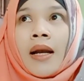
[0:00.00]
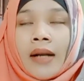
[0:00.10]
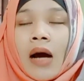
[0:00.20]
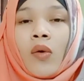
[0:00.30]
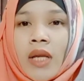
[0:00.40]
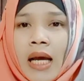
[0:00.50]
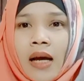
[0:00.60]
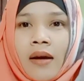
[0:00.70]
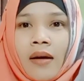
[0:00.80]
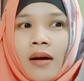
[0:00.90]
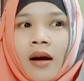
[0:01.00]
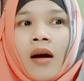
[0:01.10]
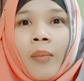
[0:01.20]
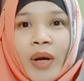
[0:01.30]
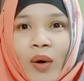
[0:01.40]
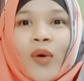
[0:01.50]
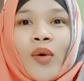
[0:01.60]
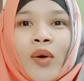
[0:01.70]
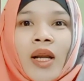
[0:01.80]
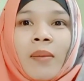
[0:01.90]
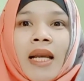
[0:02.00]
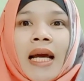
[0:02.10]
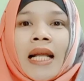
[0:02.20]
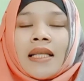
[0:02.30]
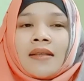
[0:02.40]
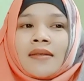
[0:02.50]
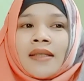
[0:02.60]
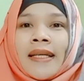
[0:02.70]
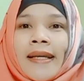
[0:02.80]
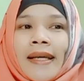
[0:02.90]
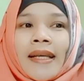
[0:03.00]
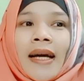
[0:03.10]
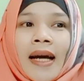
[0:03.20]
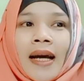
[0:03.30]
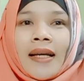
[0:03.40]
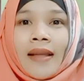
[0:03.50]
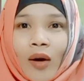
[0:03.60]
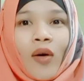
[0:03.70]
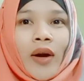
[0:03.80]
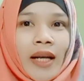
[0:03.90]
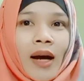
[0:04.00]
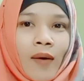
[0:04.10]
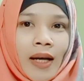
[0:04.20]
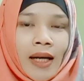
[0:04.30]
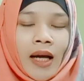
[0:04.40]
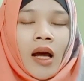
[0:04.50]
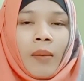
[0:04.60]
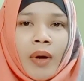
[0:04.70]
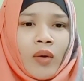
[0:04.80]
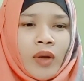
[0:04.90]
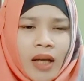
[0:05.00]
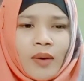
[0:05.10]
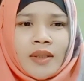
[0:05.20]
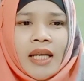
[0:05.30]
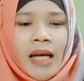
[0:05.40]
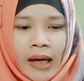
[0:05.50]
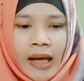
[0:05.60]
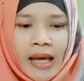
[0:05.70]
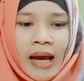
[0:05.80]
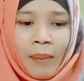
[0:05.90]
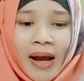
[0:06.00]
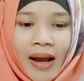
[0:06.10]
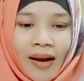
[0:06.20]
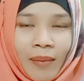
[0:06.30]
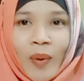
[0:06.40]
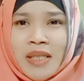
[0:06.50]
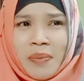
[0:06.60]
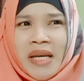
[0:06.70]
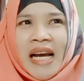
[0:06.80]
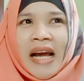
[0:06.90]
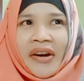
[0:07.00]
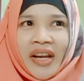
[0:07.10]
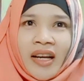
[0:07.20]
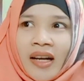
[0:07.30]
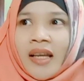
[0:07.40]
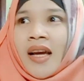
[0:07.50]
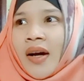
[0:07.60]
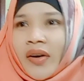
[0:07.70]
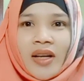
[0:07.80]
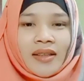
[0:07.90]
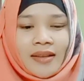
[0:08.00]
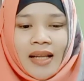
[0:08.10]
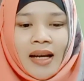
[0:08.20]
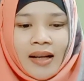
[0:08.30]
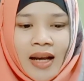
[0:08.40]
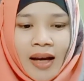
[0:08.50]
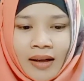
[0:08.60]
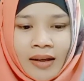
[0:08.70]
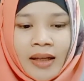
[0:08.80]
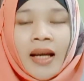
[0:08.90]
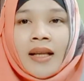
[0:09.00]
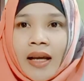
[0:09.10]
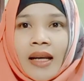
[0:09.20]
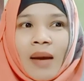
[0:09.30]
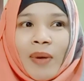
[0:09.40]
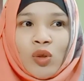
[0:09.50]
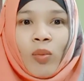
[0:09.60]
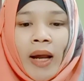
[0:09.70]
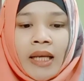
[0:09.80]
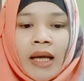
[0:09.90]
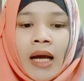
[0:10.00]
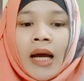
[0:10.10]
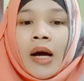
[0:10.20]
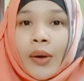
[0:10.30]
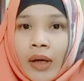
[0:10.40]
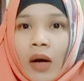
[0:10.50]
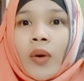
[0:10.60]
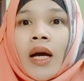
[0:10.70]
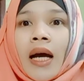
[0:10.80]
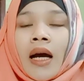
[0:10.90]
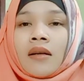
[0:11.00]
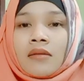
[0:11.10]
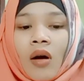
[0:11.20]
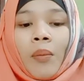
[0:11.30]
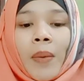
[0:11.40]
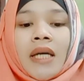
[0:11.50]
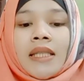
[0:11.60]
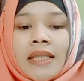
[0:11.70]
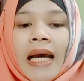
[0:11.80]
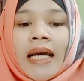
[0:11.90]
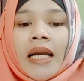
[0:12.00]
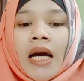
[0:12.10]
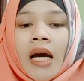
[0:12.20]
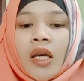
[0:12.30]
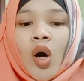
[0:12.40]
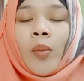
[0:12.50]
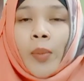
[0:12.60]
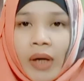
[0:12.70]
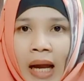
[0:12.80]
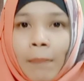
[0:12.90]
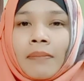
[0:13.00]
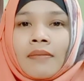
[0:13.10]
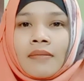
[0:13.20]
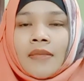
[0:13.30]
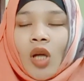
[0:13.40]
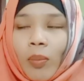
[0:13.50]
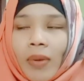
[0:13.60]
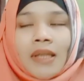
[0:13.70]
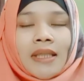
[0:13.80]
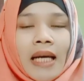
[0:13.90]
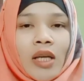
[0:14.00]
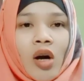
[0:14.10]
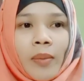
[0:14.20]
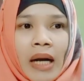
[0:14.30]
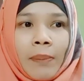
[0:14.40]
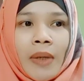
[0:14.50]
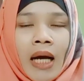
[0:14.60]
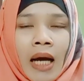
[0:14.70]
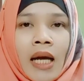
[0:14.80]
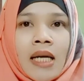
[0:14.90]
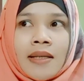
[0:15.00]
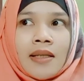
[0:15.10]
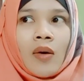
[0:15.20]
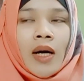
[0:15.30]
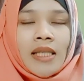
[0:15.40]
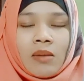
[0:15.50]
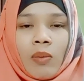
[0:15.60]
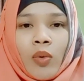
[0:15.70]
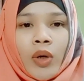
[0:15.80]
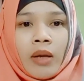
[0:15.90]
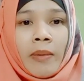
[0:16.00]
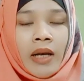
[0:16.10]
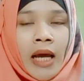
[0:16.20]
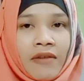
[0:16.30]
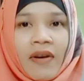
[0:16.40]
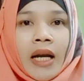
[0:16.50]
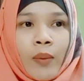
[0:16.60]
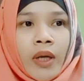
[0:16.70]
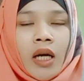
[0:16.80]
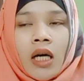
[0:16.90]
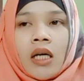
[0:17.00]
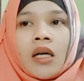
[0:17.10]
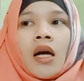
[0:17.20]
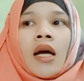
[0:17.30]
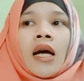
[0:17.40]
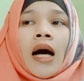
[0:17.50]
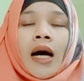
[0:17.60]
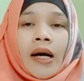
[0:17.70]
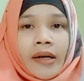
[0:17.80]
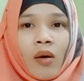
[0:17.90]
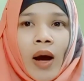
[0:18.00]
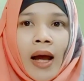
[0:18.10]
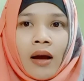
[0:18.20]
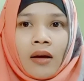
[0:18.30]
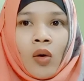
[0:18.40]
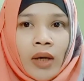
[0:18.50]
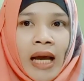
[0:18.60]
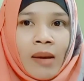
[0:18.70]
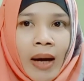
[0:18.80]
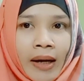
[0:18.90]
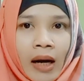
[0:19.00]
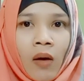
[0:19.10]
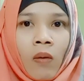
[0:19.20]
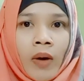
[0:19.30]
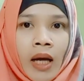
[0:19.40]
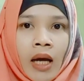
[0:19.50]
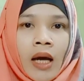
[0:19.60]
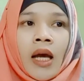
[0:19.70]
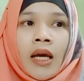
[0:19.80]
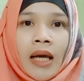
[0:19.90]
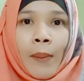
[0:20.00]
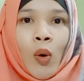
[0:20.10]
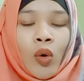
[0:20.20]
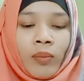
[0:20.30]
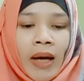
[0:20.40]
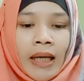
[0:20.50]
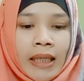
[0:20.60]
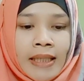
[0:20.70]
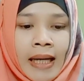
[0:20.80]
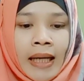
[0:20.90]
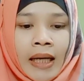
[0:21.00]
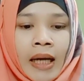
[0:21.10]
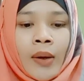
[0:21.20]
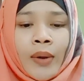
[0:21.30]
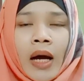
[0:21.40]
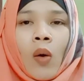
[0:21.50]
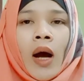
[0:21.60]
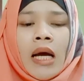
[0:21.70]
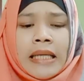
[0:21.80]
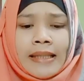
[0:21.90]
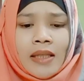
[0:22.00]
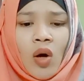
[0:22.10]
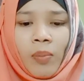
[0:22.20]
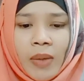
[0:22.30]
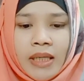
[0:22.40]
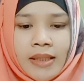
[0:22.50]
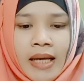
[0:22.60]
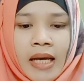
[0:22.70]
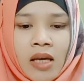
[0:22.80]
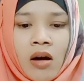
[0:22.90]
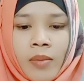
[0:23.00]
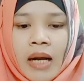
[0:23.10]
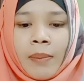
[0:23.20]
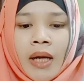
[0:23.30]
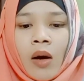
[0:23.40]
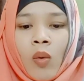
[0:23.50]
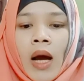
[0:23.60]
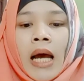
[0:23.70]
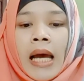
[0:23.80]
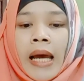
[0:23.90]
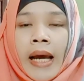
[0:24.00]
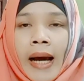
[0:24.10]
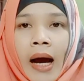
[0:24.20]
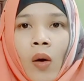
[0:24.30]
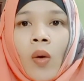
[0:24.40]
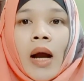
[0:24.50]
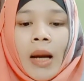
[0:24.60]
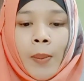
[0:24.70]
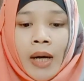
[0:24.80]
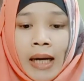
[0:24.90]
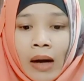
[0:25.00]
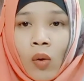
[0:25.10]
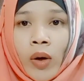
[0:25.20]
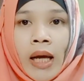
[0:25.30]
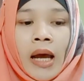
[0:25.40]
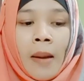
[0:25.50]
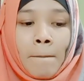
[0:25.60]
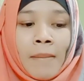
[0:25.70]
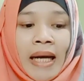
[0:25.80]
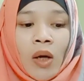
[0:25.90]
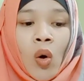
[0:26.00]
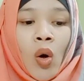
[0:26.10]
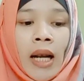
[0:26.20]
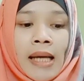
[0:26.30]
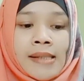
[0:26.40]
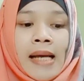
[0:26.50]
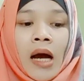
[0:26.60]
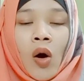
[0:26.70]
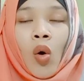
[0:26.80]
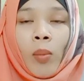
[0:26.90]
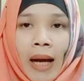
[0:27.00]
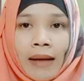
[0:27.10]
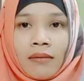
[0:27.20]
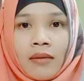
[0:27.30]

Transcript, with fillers: เราเนี่ยก็เป็นคนคนหนึ่งเหมือนกันที่นะคะ แต่ก่อนนะขวัญนนะเป็นคนที่เข้าใจอะไรยากมาก ไม่ว่าจะเป็นการเรียนเอ่ยเรื่องต่างๆนานาเอ่ยแต่ณนะปัจจุบันเนี้ยเรานะคะต้องเปิดใจนะคะ ยอมรับต้องเปิดใจยอมรับนะคะ ซึ่งขวัญจะมาพูดให้ให้ฟังในวันนี้ก็คืออระหว่างคนไทยบ้านเรานะคะกับคนปากีสถานนะคะ เราอ่ะจะต้องเปิดใจยอมรับนะคะว่าเขากับเรานะมันคนละสังคมกัน